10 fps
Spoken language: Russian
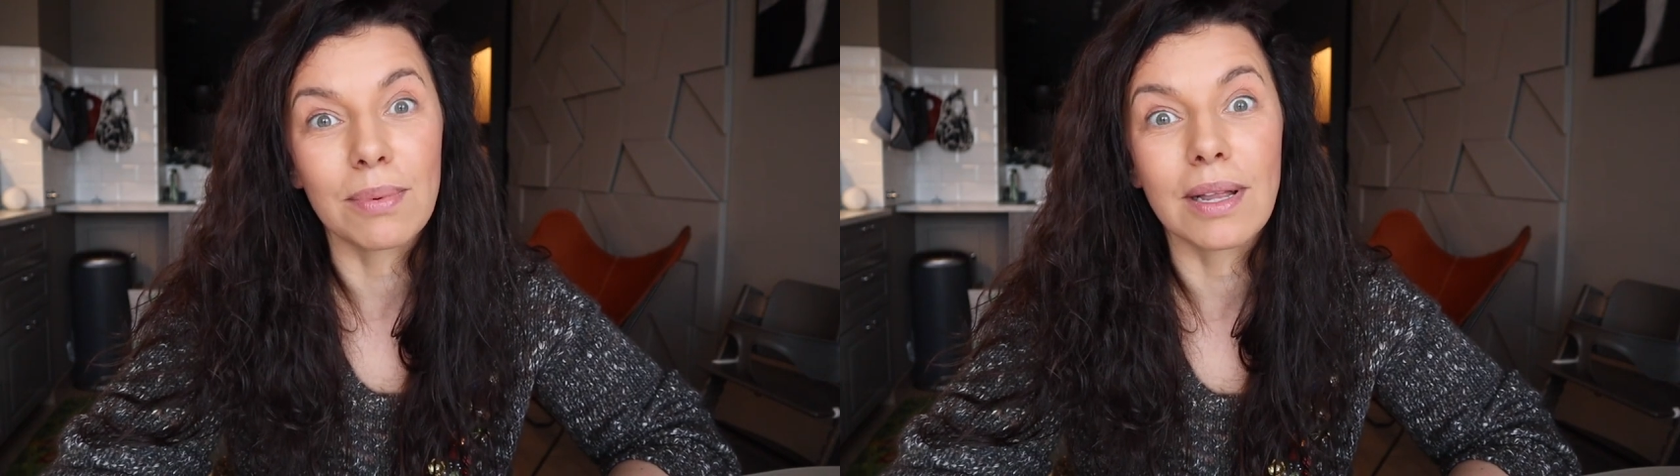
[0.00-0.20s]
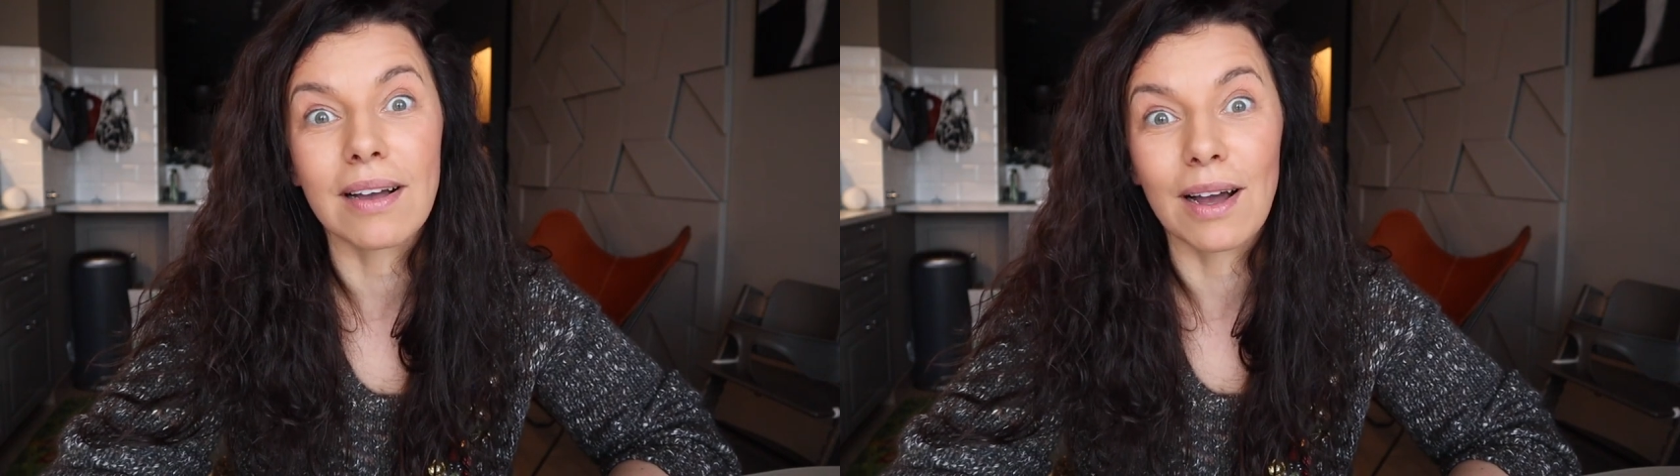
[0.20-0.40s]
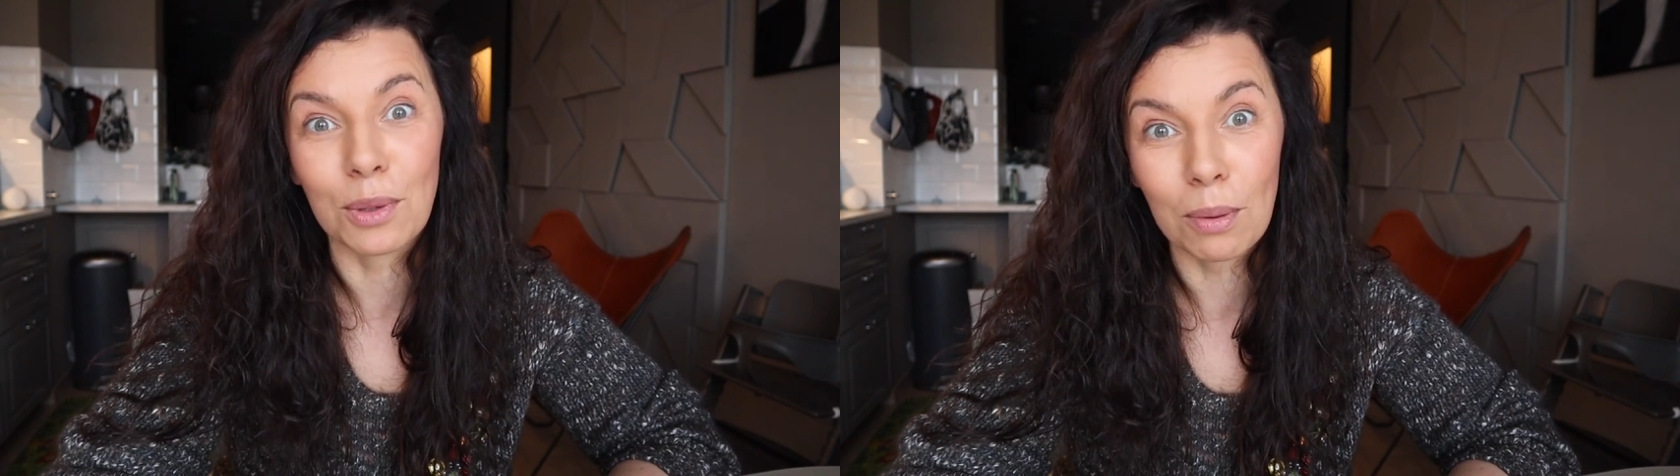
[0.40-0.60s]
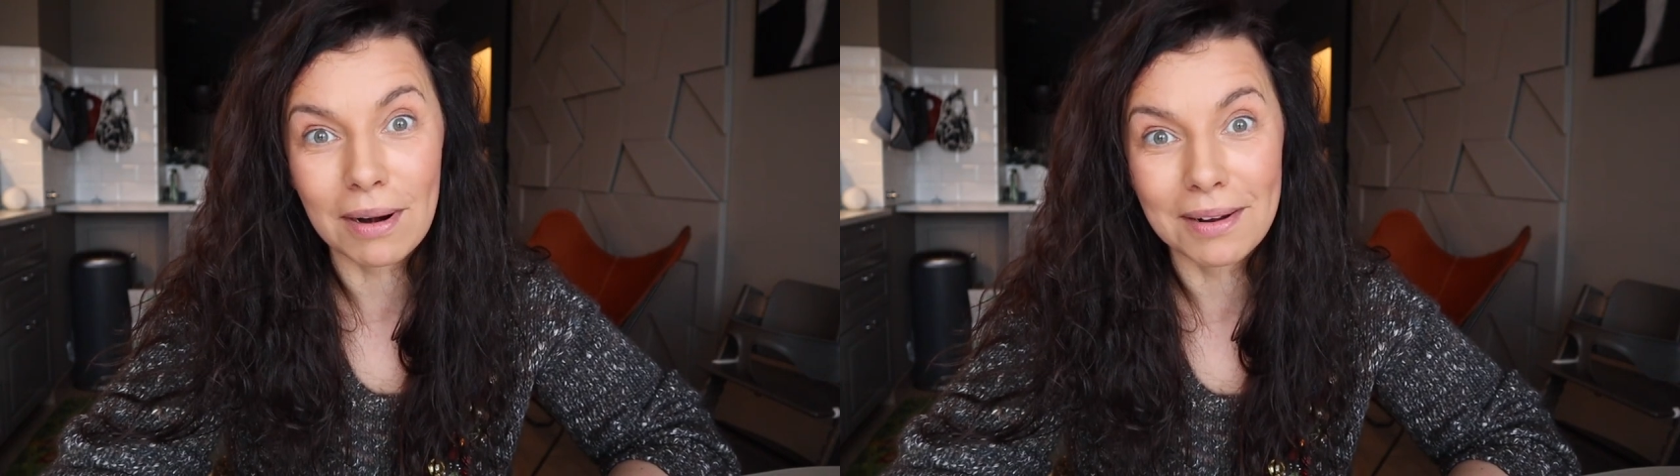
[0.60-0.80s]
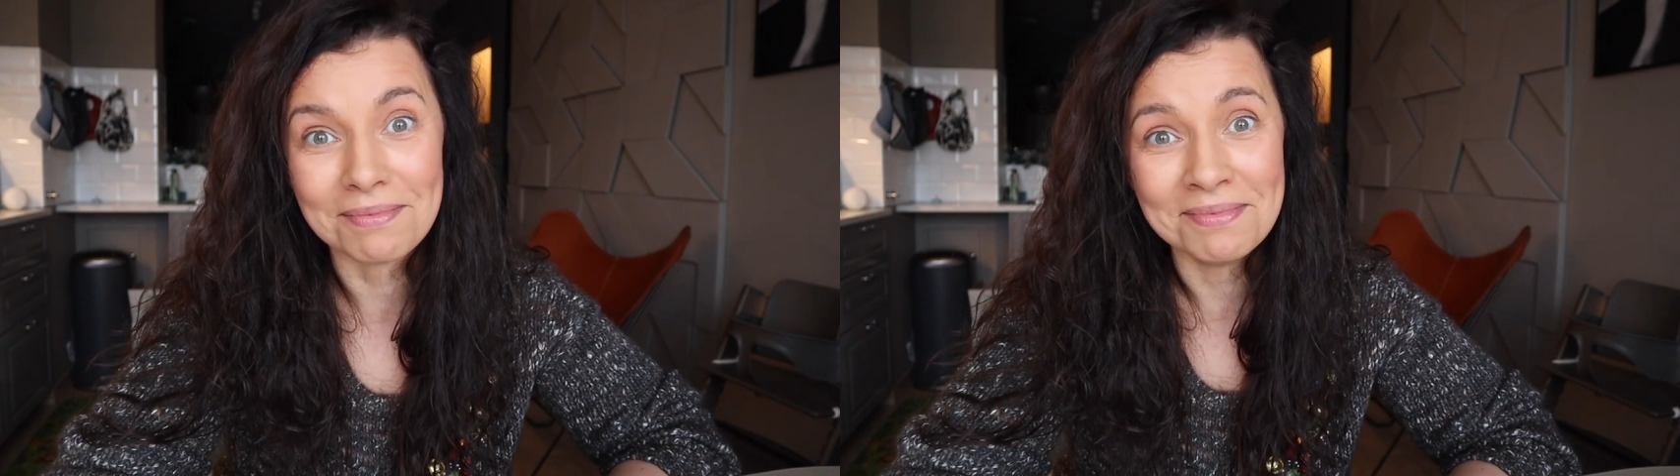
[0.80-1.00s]
ты была такая
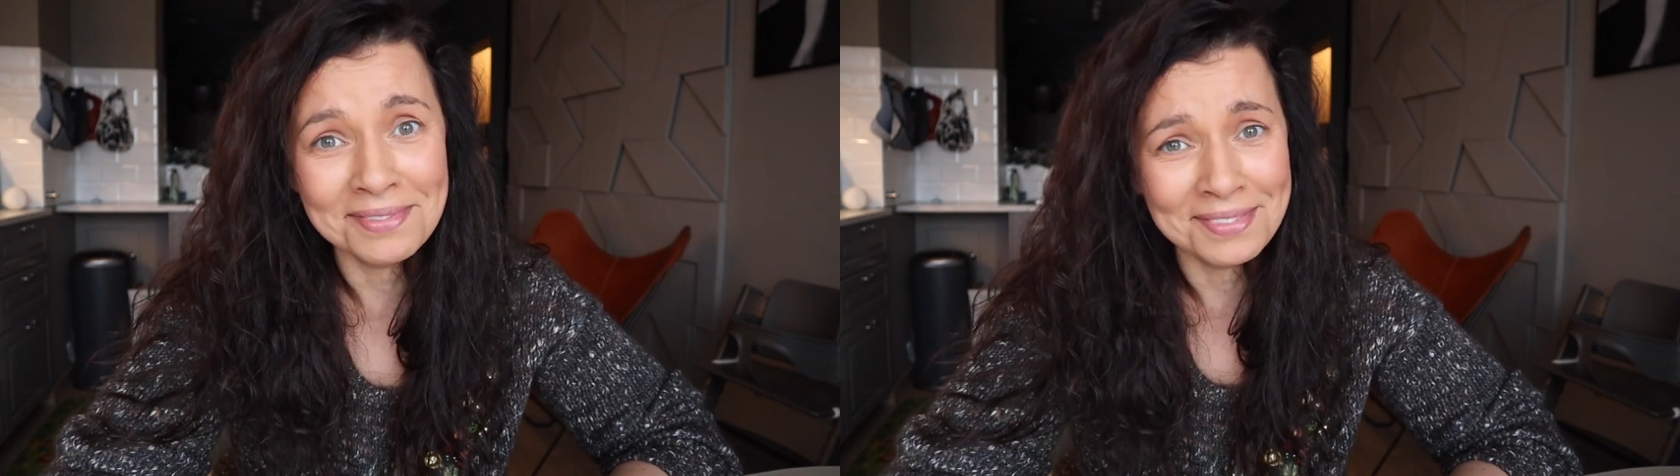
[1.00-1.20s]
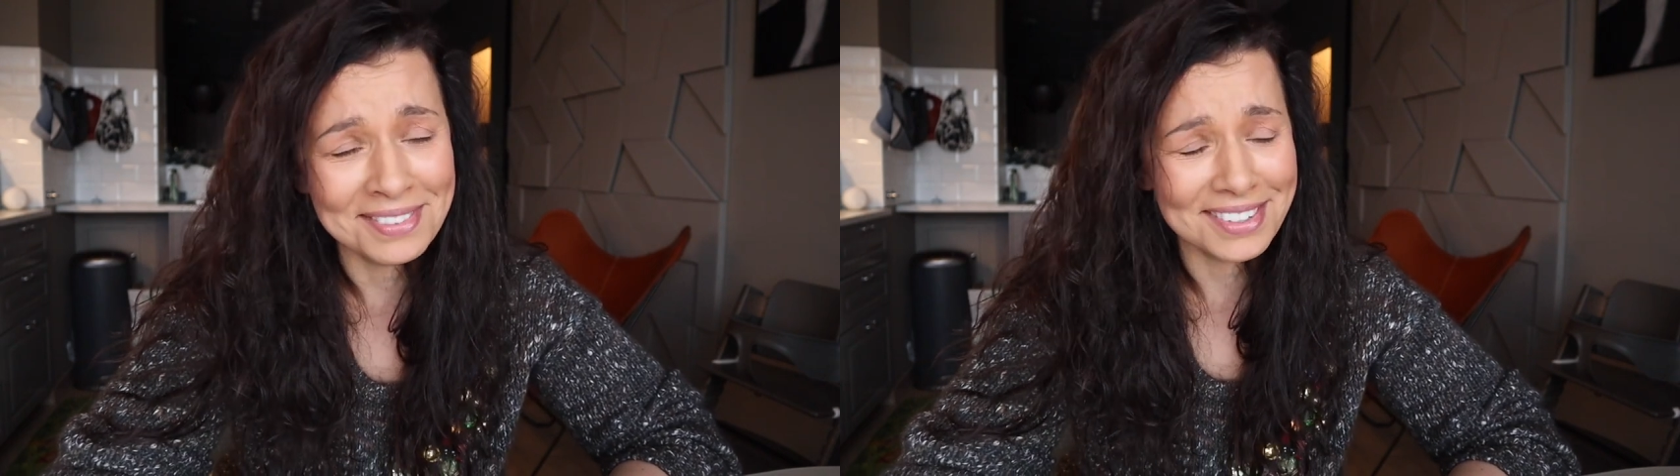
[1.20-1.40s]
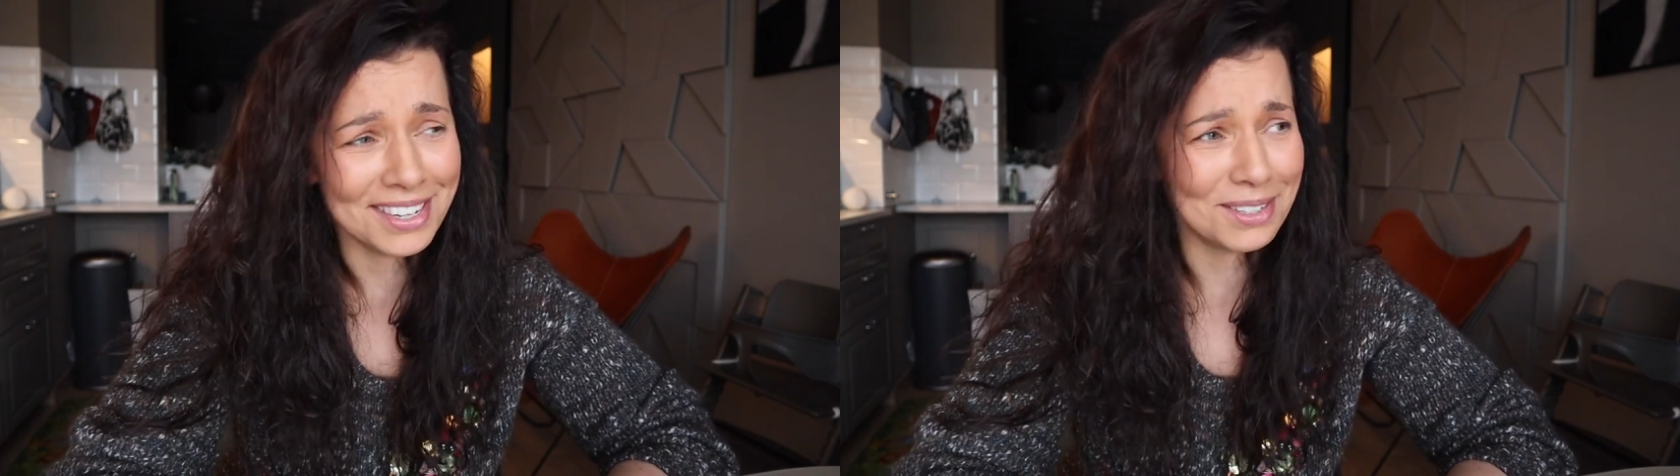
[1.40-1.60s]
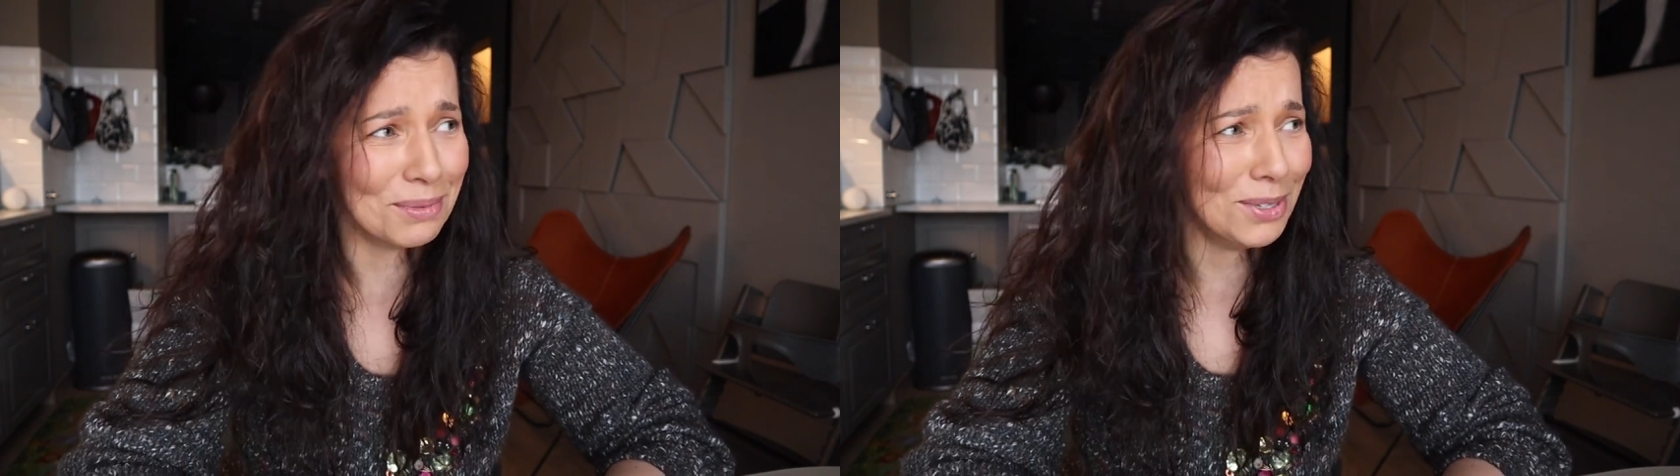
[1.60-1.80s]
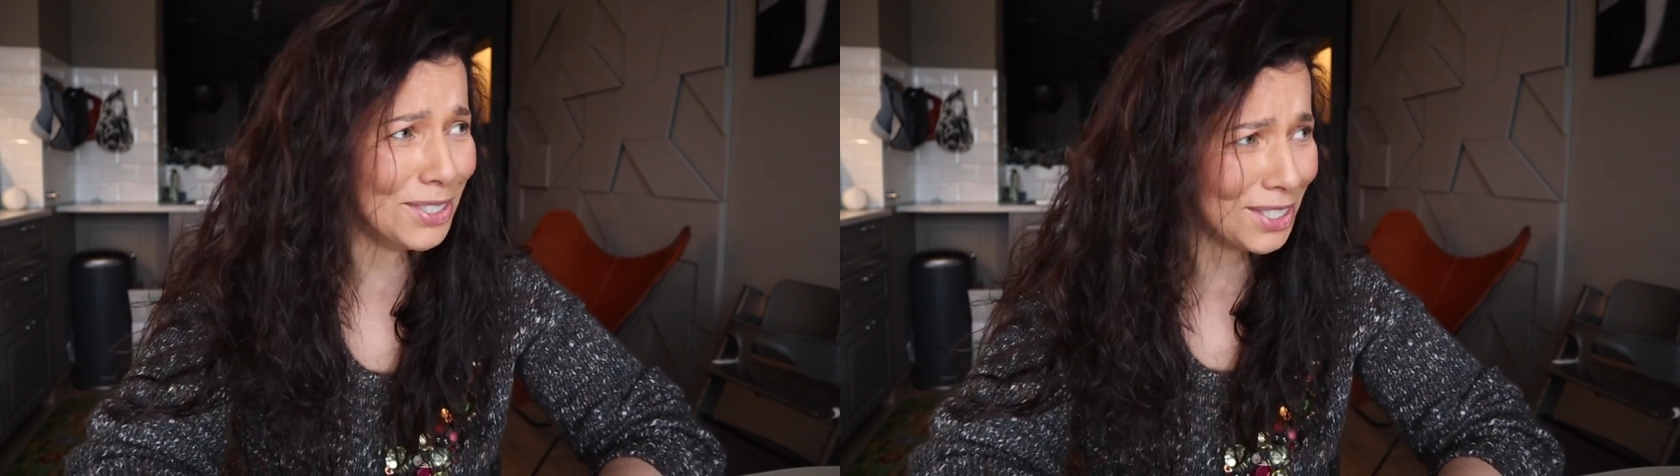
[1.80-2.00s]
добрая,
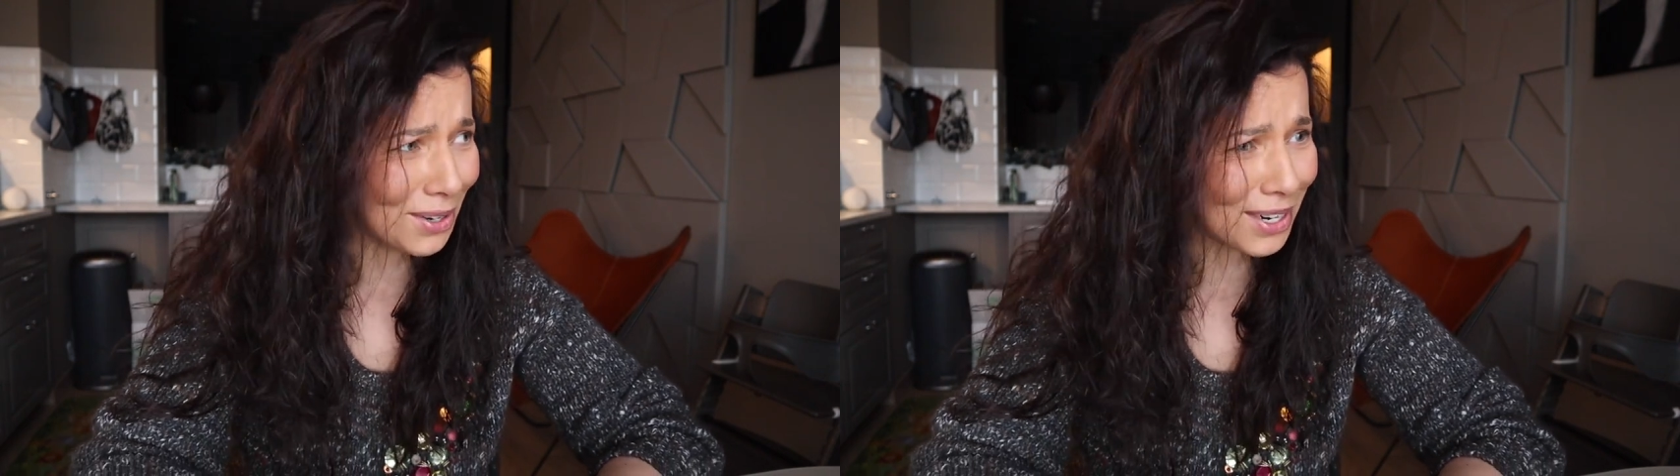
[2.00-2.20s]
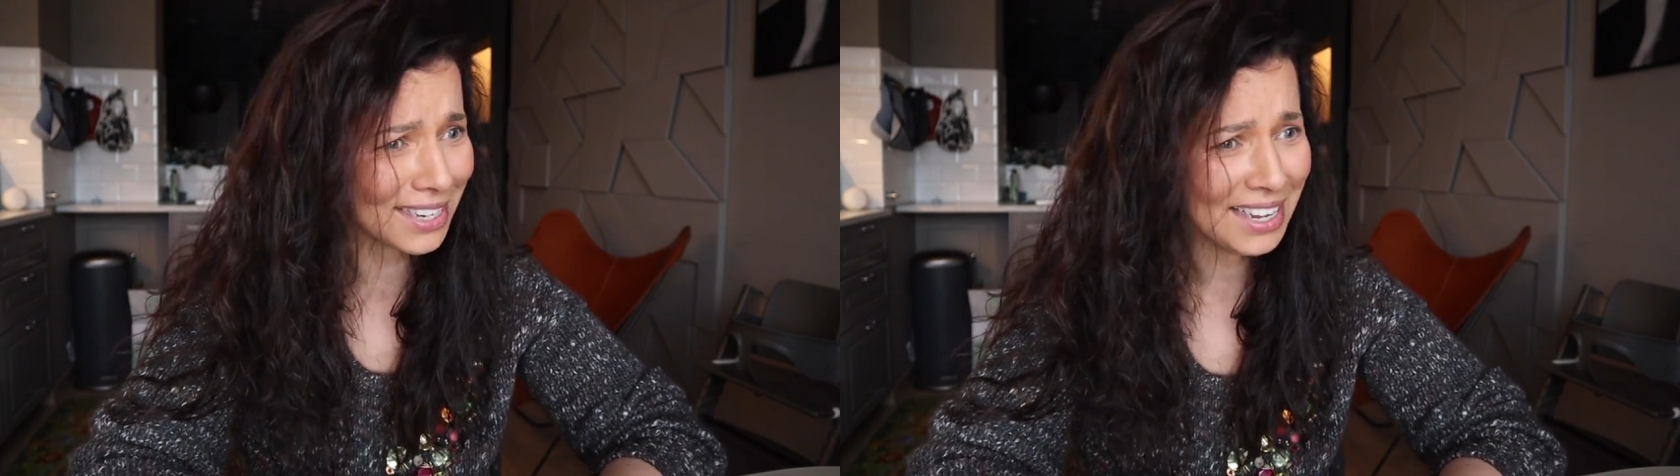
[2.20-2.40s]
думаю, черт,